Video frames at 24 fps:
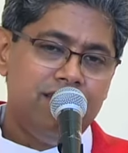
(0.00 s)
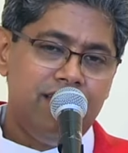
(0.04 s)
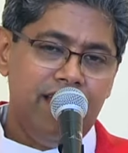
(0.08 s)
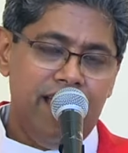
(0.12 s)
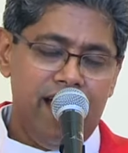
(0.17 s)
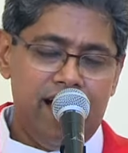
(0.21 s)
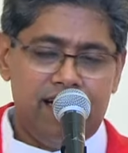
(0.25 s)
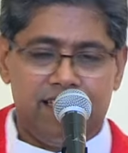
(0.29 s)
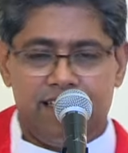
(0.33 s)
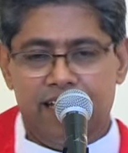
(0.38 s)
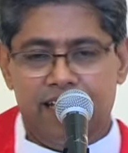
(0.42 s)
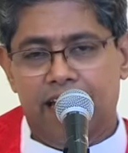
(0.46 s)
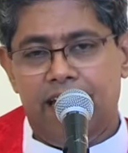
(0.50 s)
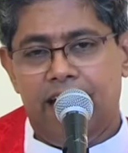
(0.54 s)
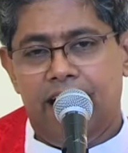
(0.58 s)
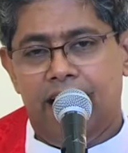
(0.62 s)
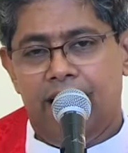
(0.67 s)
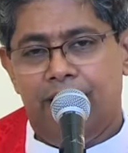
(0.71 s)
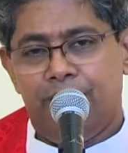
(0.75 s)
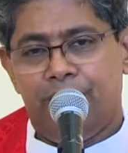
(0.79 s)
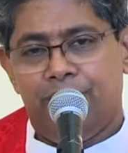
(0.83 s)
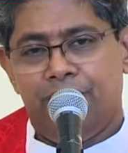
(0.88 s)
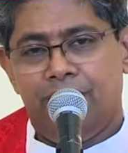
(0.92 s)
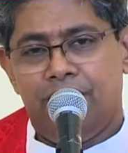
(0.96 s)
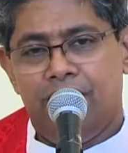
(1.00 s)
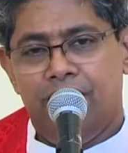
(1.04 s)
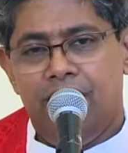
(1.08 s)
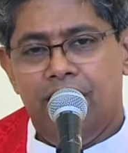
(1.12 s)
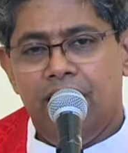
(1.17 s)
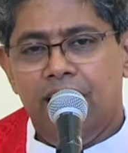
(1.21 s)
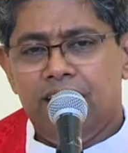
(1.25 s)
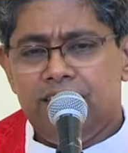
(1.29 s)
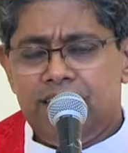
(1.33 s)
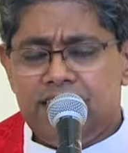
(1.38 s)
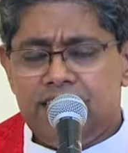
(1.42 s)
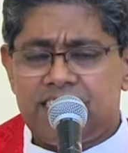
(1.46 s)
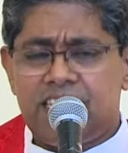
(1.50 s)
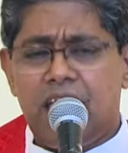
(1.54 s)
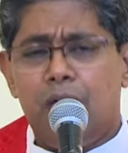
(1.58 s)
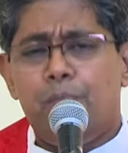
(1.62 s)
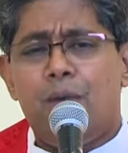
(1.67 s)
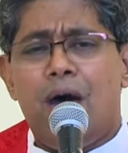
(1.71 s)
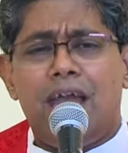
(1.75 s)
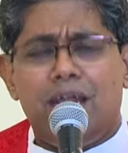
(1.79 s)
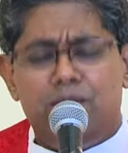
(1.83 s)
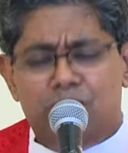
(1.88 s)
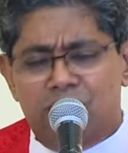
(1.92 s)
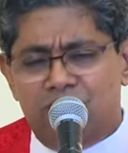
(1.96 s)
देखते हैं जिसके
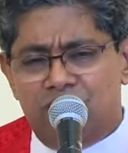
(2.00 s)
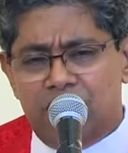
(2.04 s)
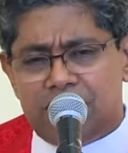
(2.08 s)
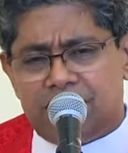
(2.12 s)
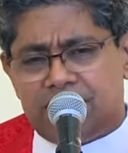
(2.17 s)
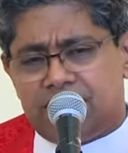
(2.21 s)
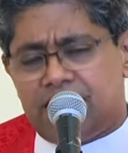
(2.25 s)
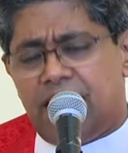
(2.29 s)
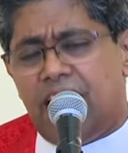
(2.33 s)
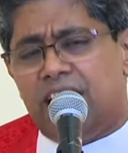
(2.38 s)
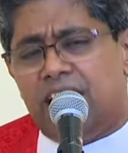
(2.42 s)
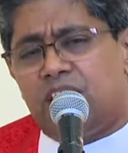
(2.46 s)
बारे में विस्तृत